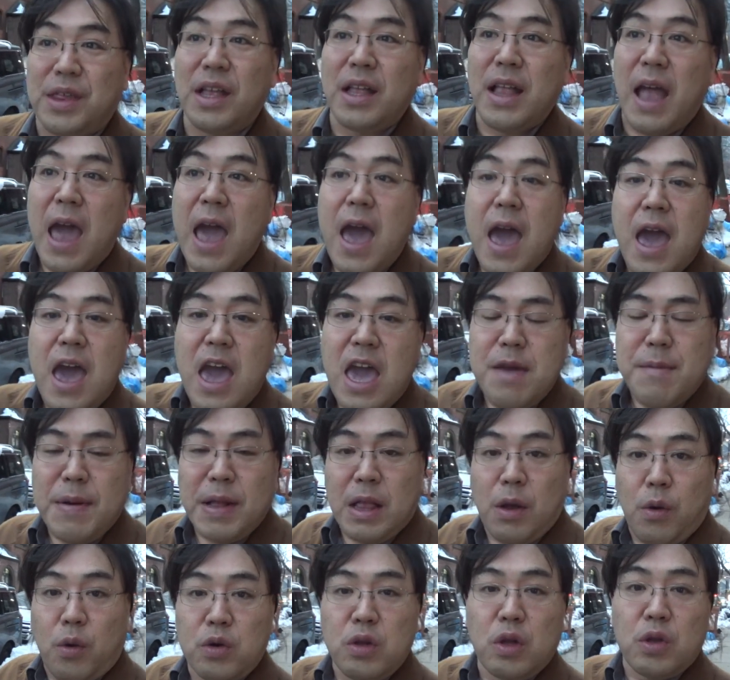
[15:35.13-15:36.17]
でね、今
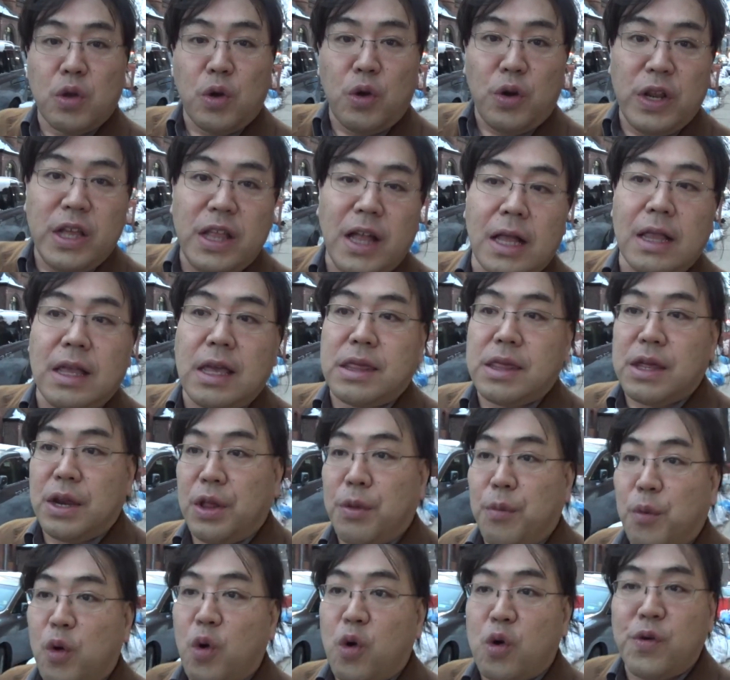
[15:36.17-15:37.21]
ね、この通りなんですけれ
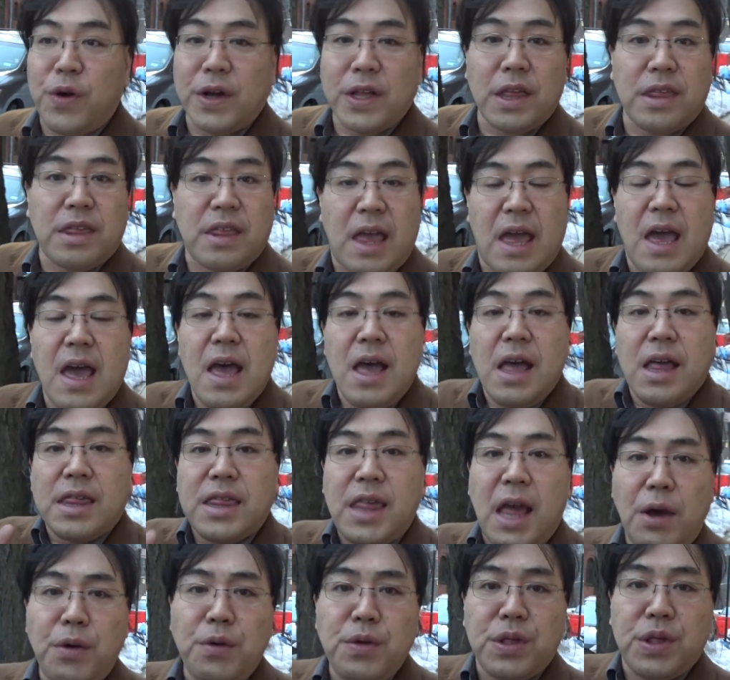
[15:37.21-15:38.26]
ども、ここはですね、
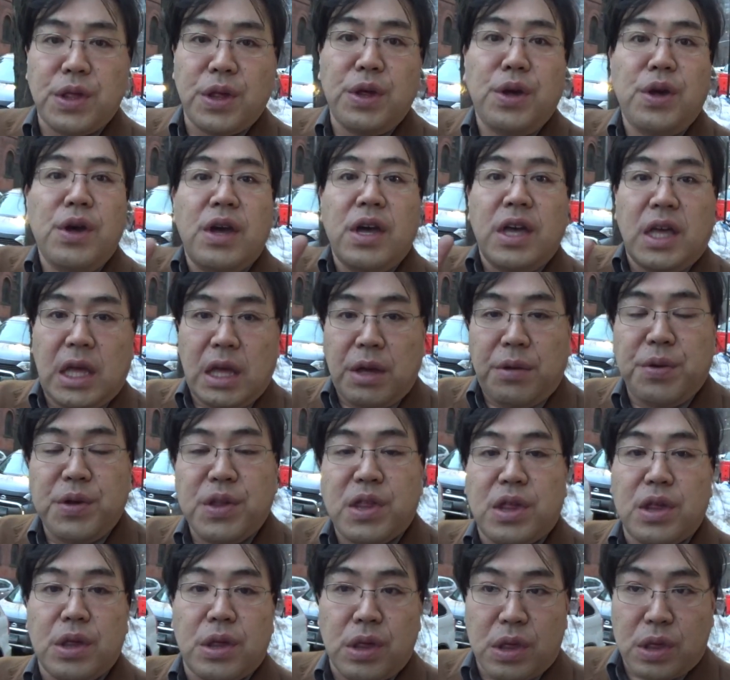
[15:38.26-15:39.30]
サウス
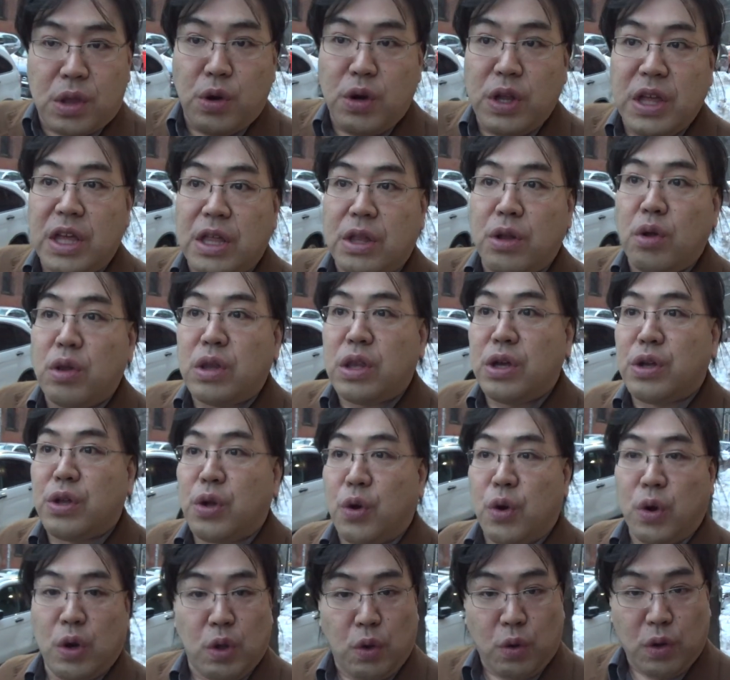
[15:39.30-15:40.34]
ヒフスストリートっていうと
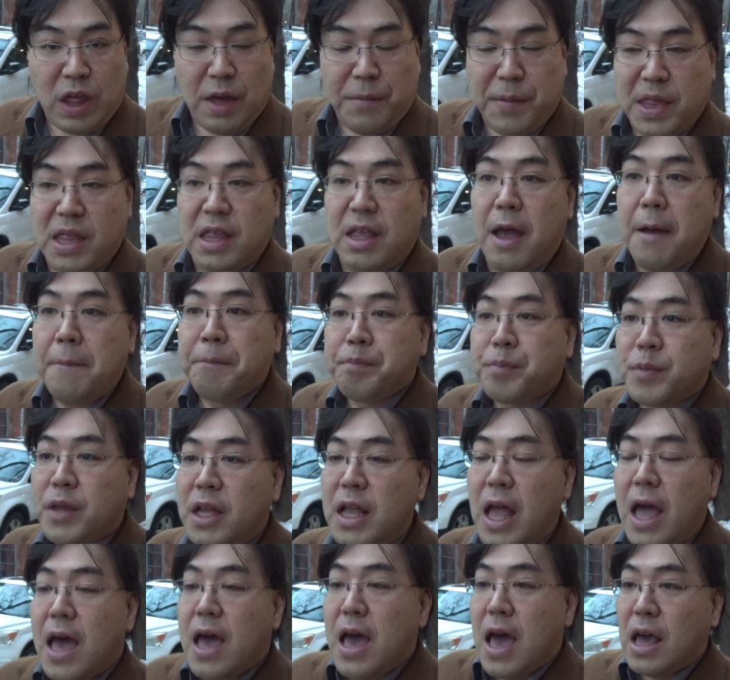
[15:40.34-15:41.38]
ころでございますね。
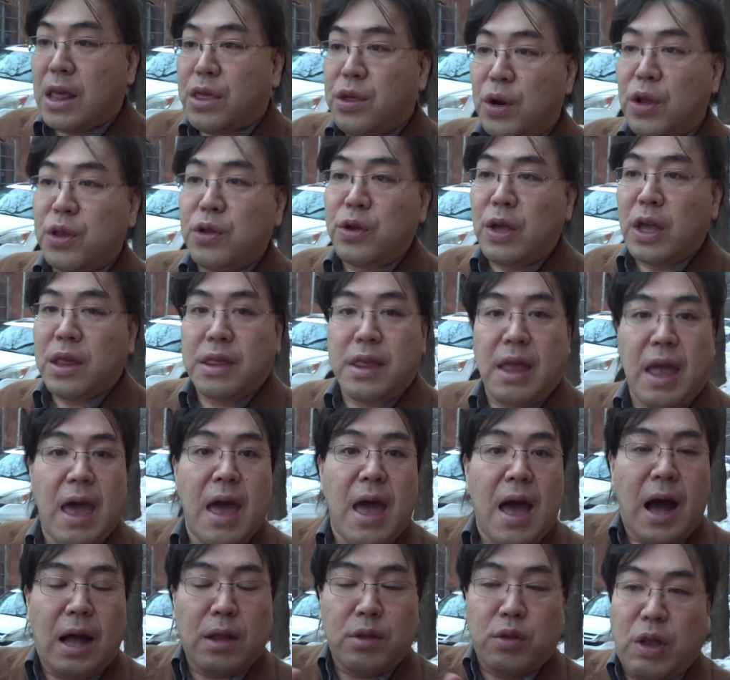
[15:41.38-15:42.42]
でね、えそれとですね、
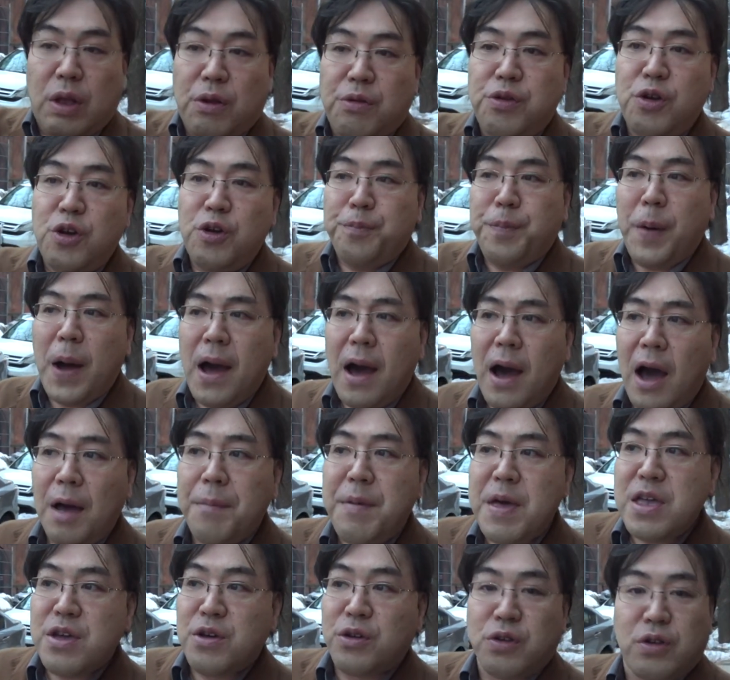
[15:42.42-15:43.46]
あとね、
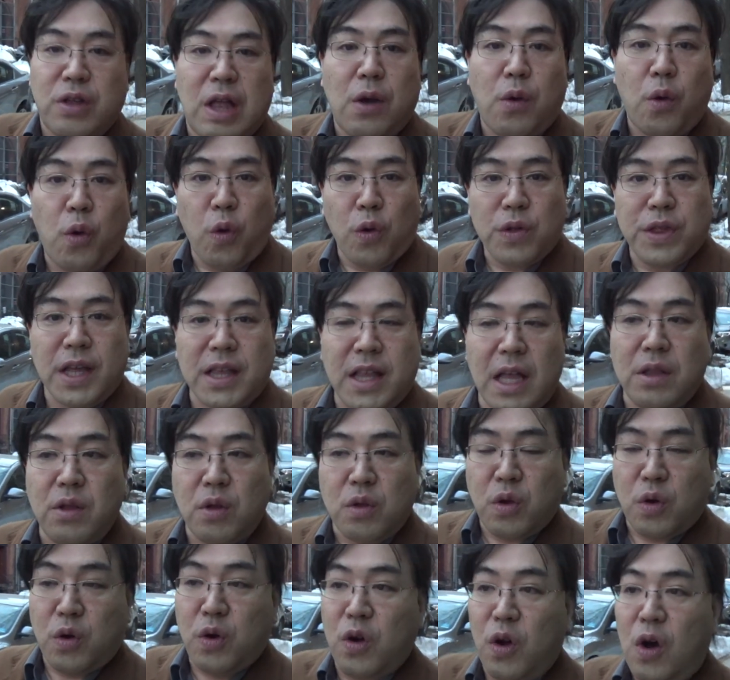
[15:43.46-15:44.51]
フーパーアベニューのね、交差点の
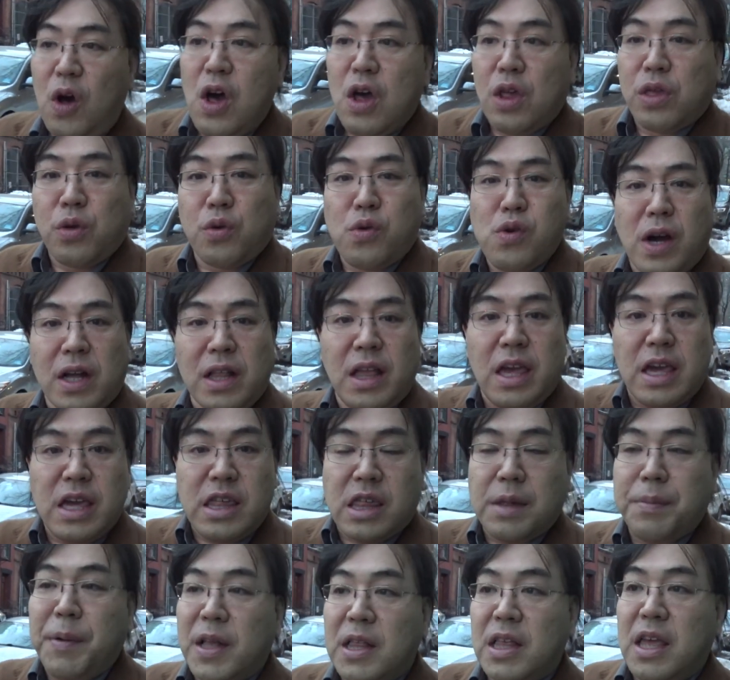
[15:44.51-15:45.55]
ところ、そこがね、
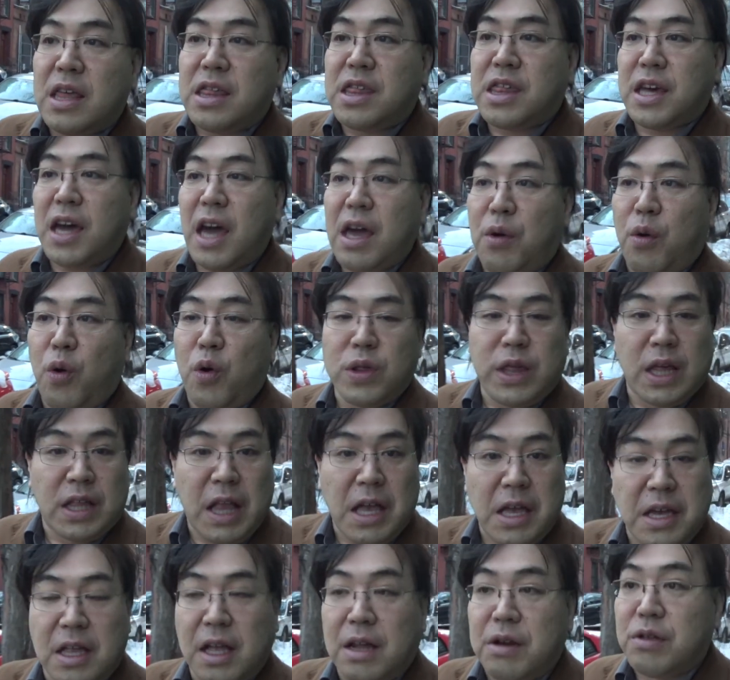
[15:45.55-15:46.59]
一番ね、近い交差
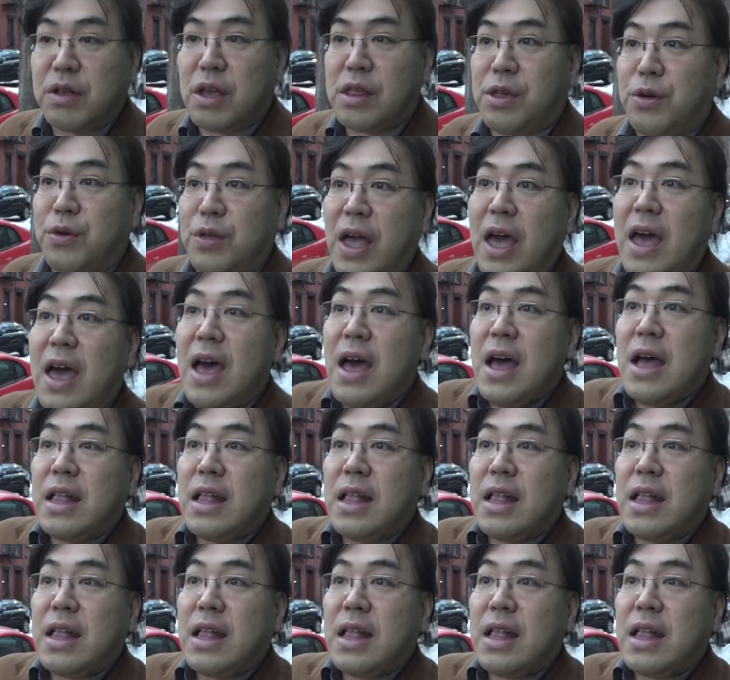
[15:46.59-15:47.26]
点になるんですよね。